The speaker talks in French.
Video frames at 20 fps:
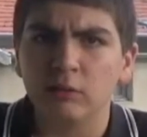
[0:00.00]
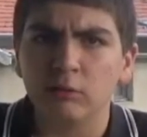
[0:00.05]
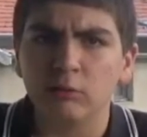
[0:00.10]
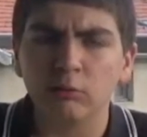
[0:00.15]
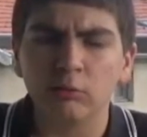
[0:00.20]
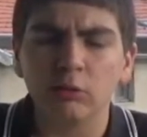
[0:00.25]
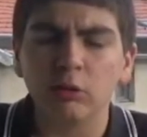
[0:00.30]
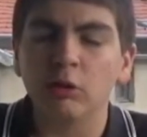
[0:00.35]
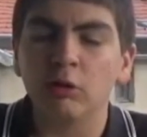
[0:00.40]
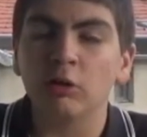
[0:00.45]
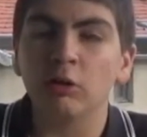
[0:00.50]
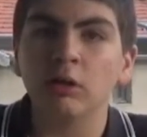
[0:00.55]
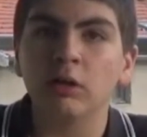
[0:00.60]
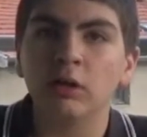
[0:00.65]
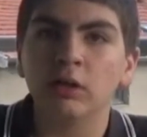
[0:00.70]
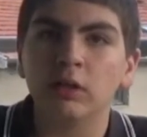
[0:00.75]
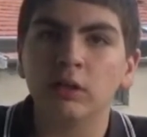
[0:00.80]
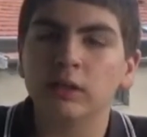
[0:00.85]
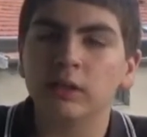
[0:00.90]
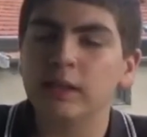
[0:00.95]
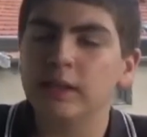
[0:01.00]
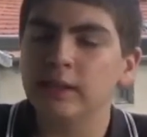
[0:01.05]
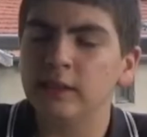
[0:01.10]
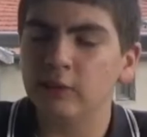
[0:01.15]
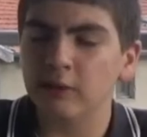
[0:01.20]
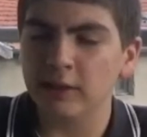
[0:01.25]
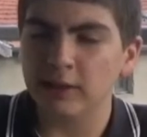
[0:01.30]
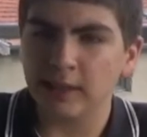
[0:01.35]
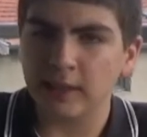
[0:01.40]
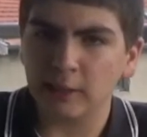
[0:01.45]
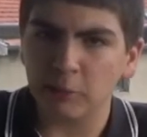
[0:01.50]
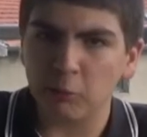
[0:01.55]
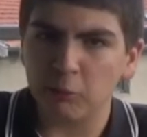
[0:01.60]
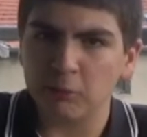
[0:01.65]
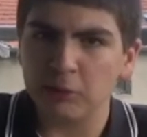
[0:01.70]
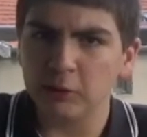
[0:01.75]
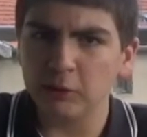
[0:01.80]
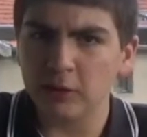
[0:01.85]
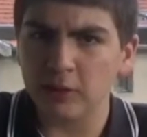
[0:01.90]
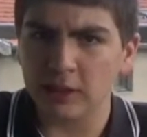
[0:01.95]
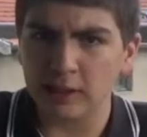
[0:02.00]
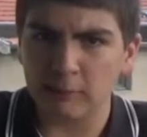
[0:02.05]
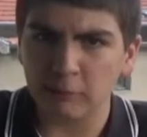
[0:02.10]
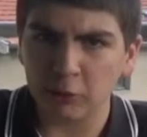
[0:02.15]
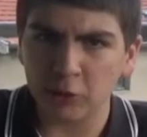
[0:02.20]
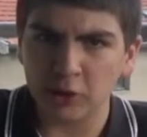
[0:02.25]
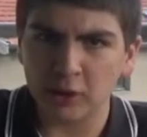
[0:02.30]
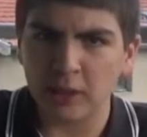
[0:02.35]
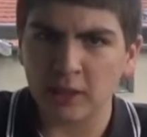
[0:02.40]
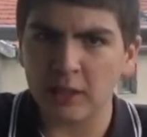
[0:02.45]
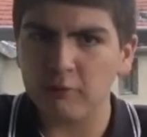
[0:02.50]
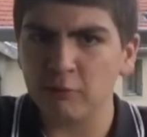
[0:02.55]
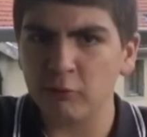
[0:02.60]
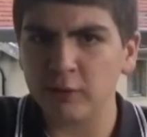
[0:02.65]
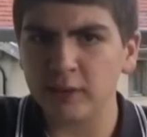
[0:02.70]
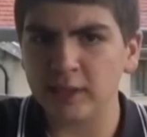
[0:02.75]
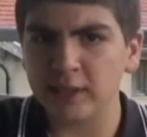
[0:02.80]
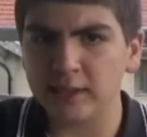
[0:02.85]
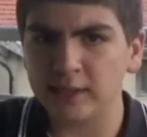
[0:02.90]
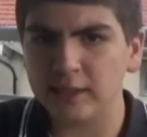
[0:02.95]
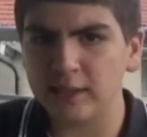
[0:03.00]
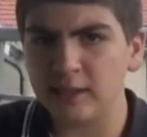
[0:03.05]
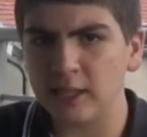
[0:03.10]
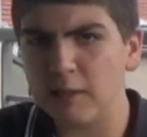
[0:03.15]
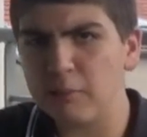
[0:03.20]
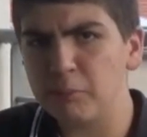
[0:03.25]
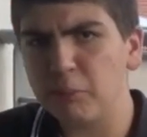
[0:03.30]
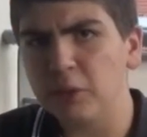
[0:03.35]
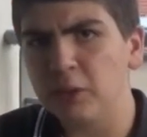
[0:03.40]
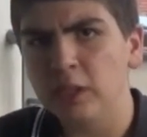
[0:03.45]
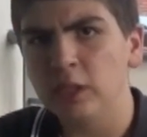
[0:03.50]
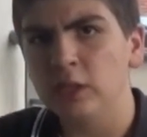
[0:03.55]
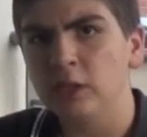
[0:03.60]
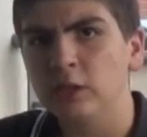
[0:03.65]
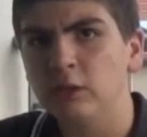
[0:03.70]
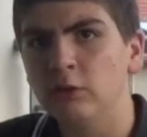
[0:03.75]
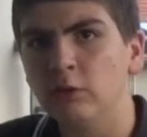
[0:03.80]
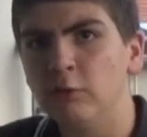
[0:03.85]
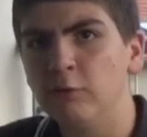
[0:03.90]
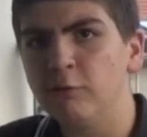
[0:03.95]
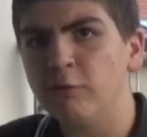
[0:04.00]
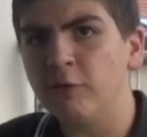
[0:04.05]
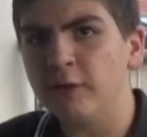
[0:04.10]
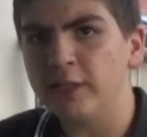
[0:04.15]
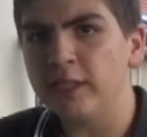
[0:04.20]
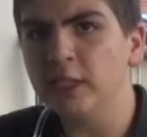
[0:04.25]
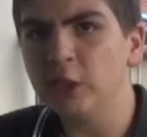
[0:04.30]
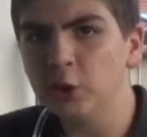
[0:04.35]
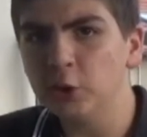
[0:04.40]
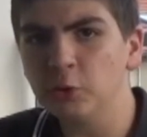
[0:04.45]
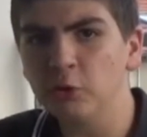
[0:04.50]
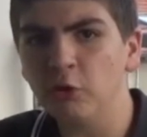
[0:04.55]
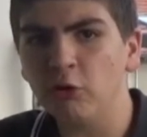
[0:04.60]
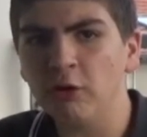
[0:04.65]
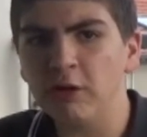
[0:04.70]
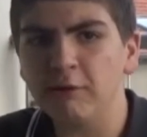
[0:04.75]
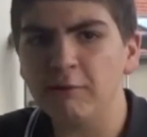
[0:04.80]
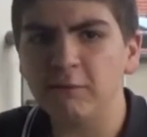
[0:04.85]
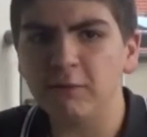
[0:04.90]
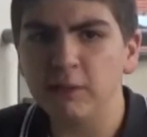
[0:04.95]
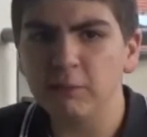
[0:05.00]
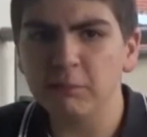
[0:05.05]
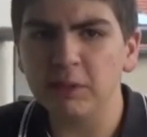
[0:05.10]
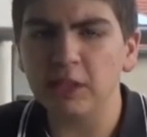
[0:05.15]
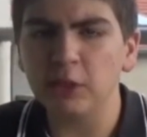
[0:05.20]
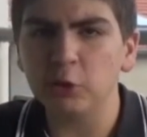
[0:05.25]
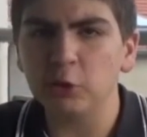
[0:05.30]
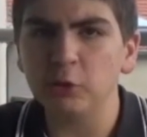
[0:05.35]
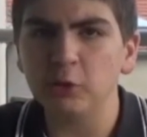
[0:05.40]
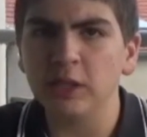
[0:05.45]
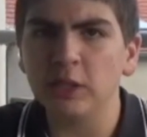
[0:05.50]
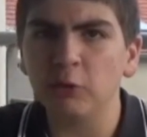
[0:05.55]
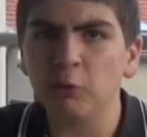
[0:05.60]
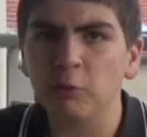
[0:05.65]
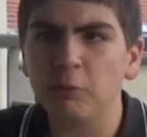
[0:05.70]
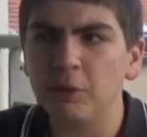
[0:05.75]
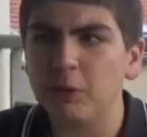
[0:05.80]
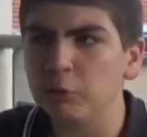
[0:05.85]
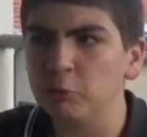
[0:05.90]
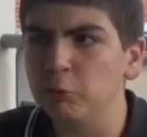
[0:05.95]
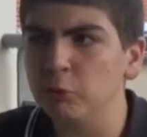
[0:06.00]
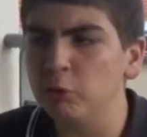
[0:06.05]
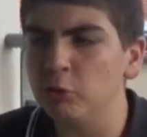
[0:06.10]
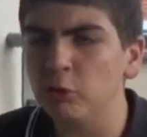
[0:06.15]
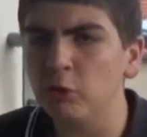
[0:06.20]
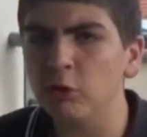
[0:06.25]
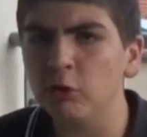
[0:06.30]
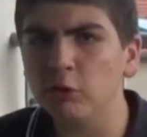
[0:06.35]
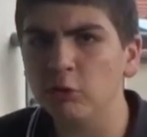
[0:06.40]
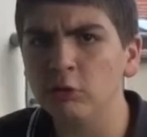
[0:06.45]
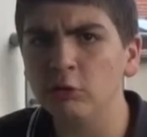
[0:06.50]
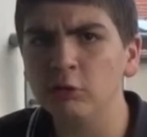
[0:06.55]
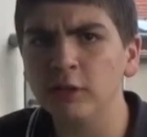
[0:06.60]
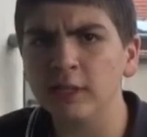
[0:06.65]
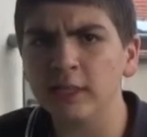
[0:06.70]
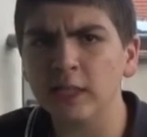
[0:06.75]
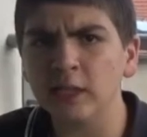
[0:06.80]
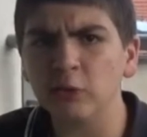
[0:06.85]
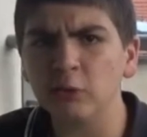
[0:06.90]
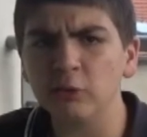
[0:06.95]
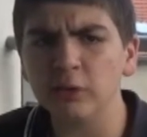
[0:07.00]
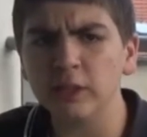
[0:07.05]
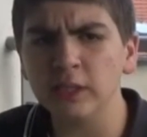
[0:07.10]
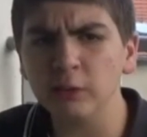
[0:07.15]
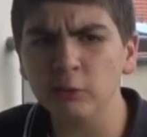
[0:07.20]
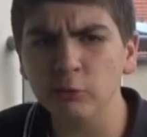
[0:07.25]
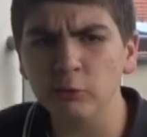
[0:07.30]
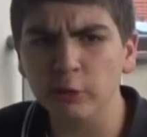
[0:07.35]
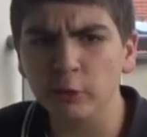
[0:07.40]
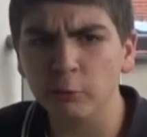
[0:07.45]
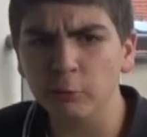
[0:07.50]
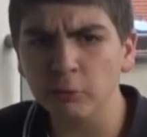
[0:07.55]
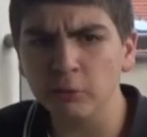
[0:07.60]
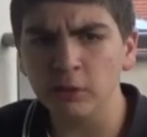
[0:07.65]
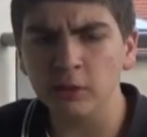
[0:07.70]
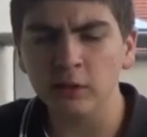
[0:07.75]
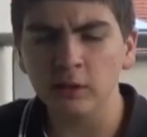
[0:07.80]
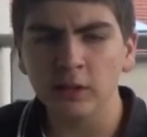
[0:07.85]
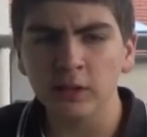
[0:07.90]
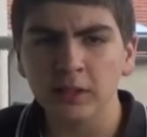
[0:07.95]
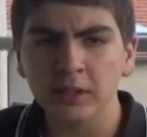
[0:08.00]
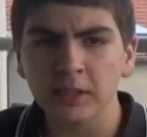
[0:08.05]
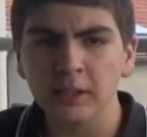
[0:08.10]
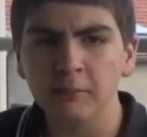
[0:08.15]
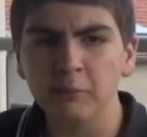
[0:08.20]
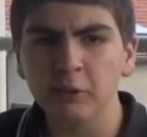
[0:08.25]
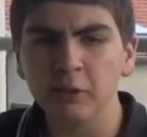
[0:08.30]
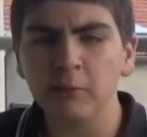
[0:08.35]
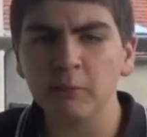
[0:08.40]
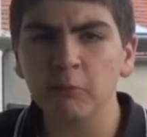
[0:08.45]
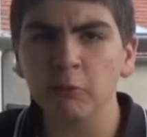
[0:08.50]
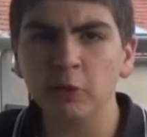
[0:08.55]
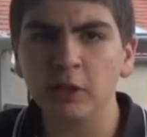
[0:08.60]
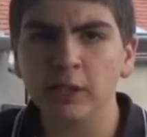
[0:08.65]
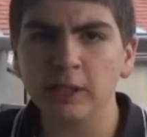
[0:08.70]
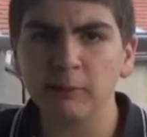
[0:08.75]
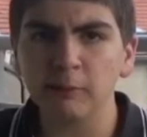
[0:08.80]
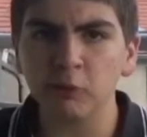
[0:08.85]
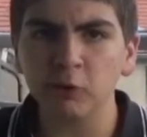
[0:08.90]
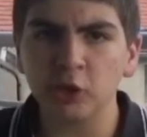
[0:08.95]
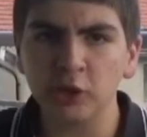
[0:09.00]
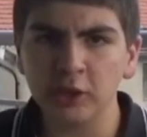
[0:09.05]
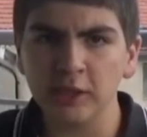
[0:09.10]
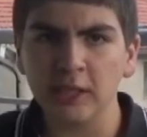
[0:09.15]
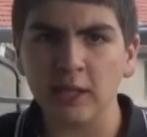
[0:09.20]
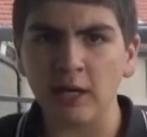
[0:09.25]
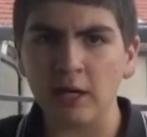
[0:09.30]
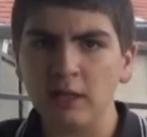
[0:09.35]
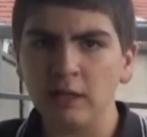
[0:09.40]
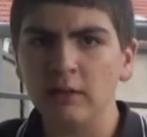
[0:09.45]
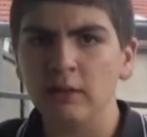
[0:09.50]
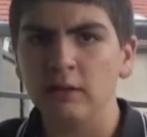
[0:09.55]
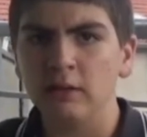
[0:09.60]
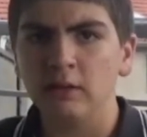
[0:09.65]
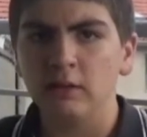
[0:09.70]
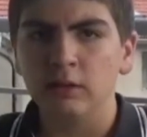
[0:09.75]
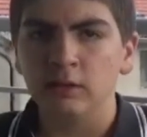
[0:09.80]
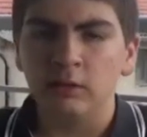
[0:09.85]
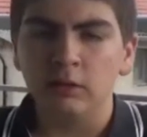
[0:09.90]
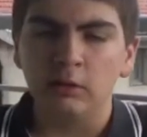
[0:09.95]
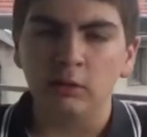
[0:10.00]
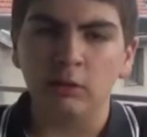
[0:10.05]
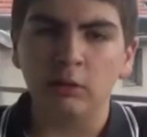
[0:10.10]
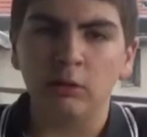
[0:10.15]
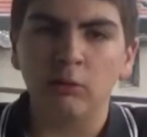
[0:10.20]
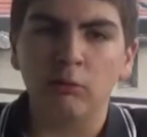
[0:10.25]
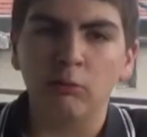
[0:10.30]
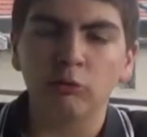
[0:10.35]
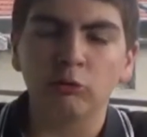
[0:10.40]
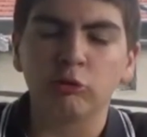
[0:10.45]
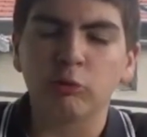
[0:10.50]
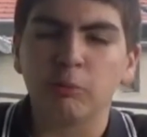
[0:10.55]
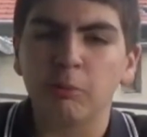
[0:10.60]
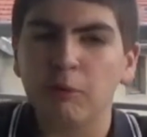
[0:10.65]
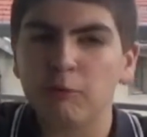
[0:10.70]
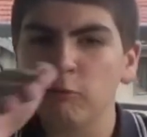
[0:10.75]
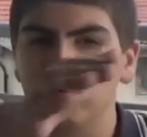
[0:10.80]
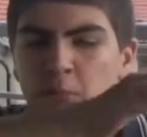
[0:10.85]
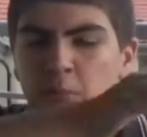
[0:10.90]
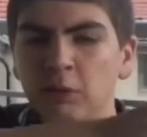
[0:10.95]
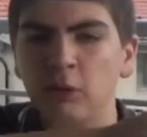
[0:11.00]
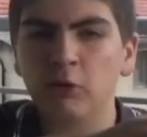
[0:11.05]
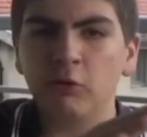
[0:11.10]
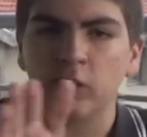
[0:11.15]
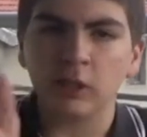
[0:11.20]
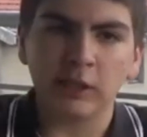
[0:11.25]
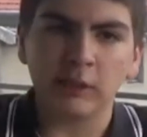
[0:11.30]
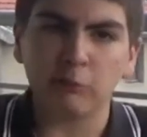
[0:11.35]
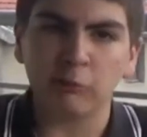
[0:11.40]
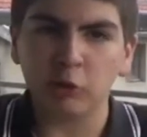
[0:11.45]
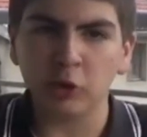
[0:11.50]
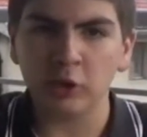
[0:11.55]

il est dans les 5 premiers du classement général avant cette étape. Le Français la Lafilippe qui a chuté, qui ont perdu euh, une cinquantaine de secondes, il me semble, au classement général. Euh, bon, je ne vais pas vous mettre le classement